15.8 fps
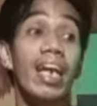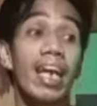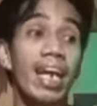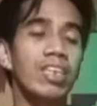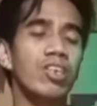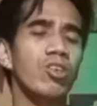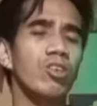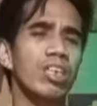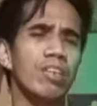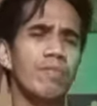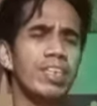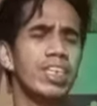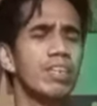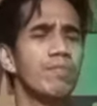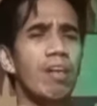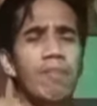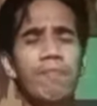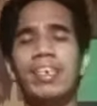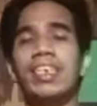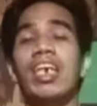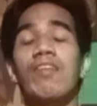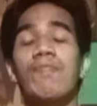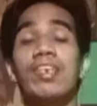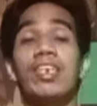exotic bets. At
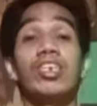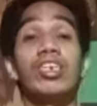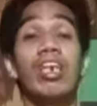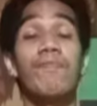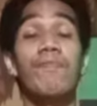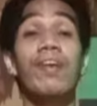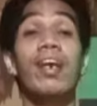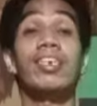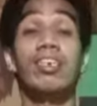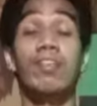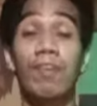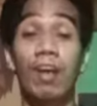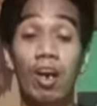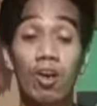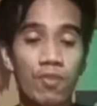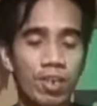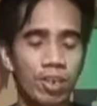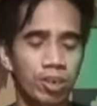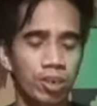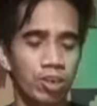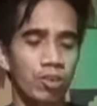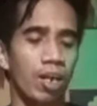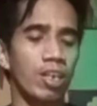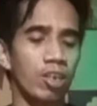mapasama din siyempre ah, sa mga
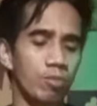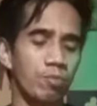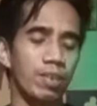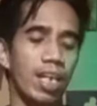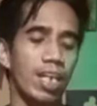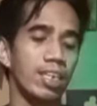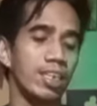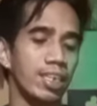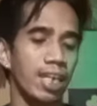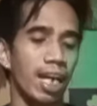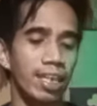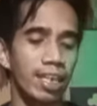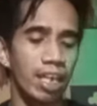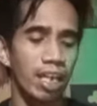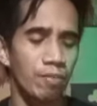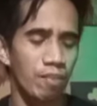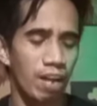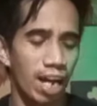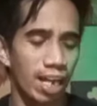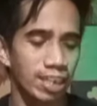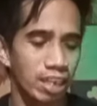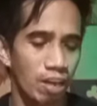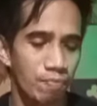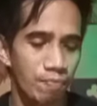winners ito. I hope sana this Sunday eh,
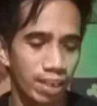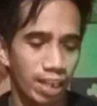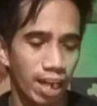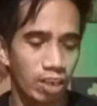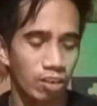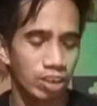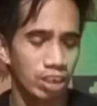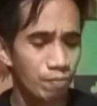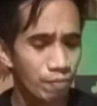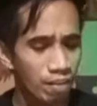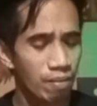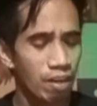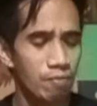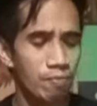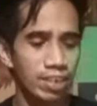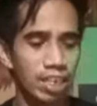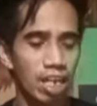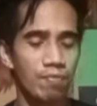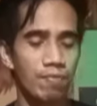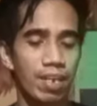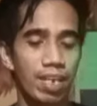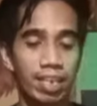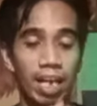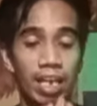makachamba tayo. At siyempre,
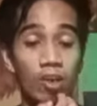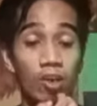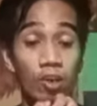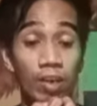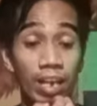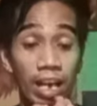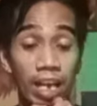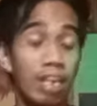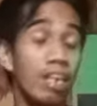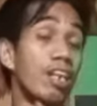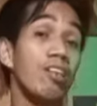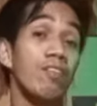mapasama rin tayo or kaya eh,